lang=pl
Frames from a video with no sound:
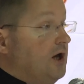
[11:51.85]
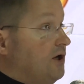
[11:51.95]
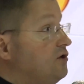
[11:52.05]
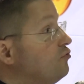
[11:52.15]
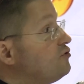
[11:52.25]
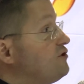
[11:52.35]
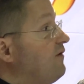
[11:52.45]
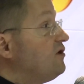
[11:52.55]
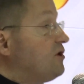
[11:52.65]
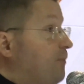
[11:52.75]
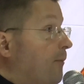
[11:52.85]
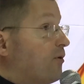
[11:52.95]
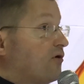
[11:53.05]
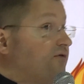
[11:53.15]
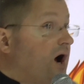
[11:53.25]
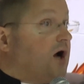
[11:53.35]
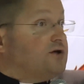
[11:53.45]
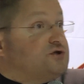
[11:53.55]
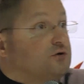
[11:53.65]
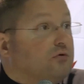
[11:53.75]
I Duch Święty
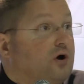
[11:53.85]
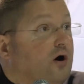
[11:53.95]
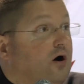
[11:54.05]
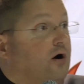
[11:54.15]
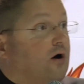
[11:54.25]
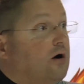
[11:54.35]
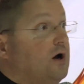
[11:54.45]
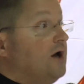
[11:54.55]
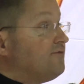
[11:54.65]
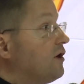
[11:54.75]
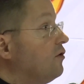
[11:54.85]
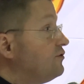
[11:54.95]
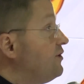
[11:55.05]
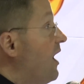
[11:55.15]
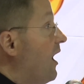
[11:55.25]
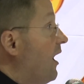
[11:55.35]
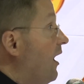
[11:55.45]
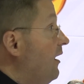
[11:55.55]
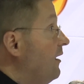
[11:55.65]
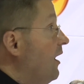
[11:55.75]
poprowadził go tego
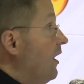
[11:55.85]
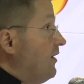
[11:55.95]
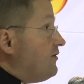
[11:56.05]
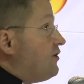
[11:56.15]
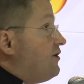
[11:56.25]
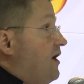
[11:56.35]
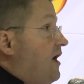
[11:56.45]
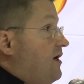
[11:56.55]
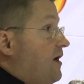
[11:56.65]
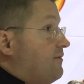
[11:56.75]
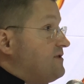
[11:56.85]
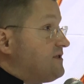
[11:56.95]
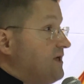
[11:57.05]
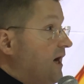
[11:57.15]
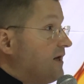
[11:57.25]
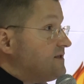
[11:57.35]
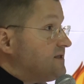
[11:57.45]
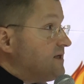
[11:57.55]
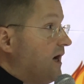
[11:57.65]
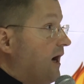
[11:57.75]
dnia natchnieniem
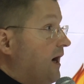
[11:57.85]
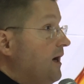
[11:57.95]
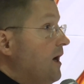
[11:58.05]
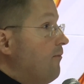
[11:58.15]
serca,